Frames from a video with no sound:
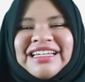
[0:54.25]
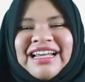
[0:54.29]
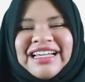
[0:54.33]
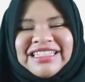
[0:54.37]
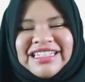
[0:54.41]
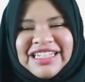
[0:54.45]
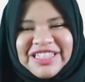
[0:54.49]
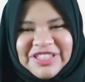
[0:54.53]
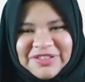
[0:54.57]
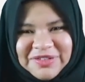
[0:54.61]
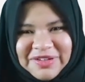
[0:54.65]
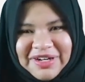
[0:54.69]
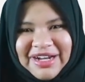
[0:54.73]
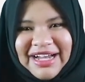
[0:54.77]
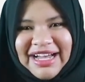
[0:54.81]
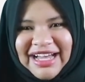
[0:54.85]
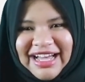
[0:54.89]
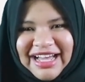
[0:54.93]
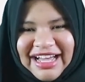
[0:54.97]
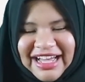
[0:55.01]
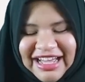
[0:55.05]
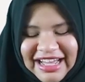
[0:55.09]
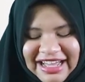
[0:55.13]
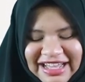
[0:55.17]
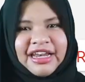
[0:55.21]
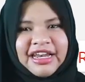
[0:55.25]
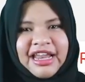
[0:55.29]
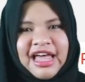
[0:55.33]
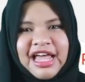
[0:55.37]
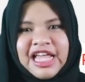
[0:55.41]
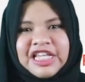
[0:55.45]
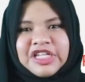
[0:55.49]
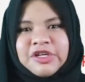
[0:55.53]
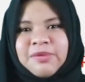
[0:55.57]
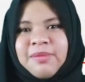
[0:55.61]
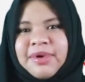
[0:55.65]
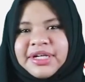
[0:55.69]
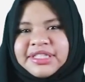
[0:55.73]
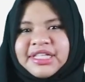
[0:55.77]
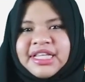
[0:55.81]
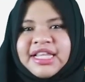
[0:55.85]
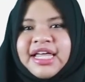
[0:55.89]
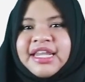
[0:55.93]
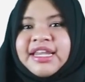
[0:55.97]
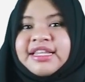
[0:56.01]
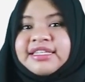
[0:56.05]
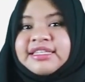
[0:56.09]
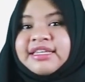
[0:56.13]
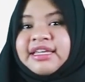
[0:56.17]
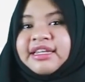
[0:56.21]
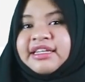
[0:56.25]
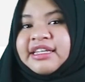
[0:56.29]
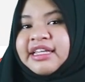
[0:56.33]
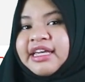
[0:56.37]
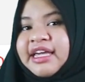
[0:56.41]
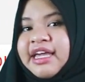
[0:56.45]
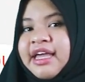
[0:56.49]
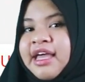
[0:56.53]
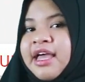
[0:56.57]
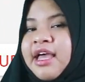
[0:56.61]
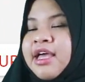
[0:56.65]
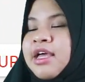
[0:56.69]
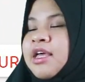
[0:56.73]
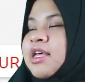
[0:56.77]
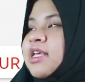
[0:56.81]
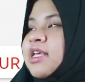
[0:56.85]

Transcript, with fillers: rasa suka. Nah, coba kita lihat di sini.